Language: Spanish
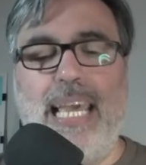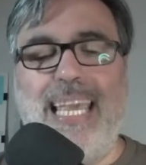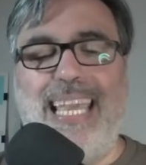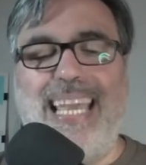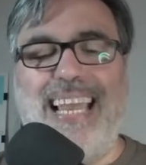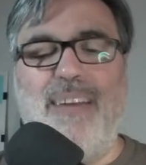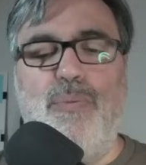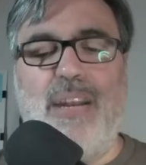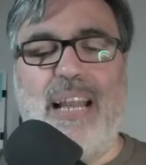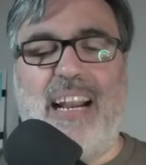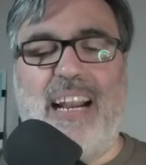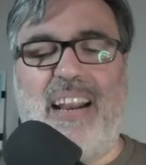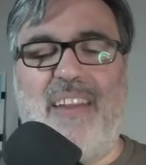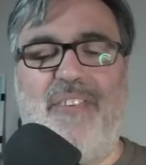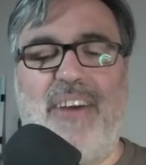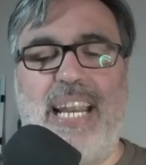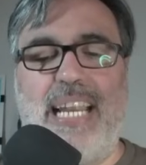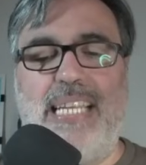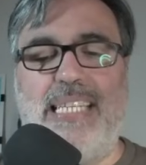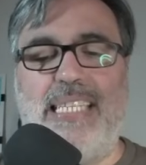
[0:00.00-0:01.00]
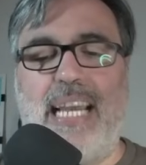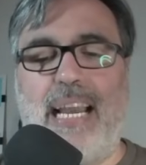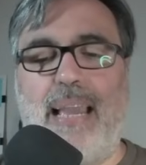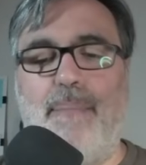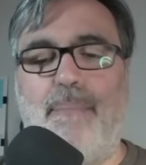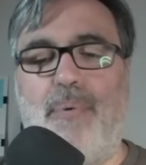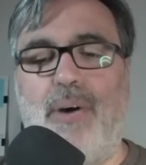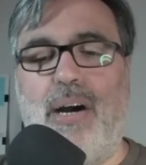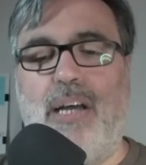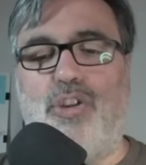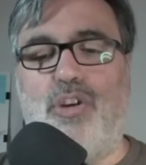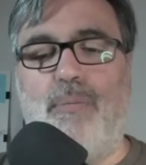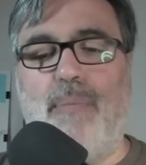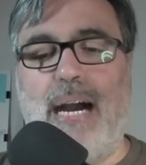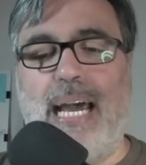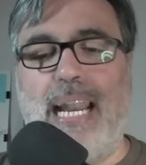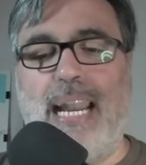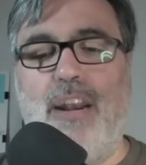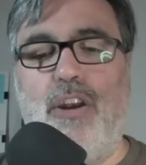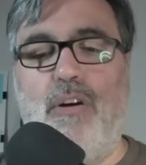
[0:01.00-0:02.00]
y alguna referencia que pueda
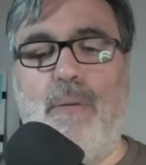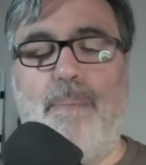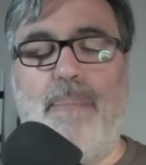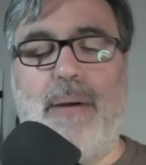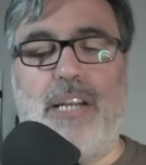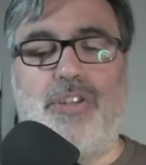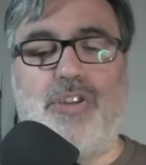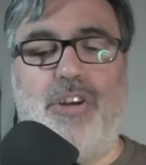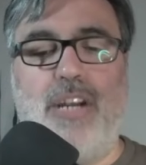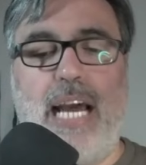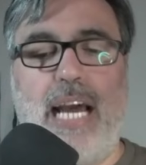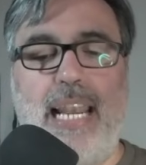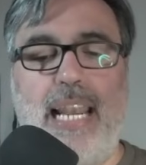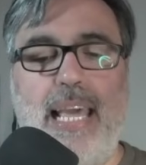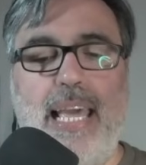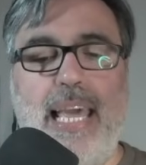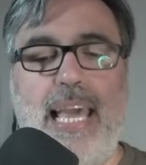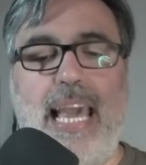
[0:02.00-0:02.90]
tomar en lo personal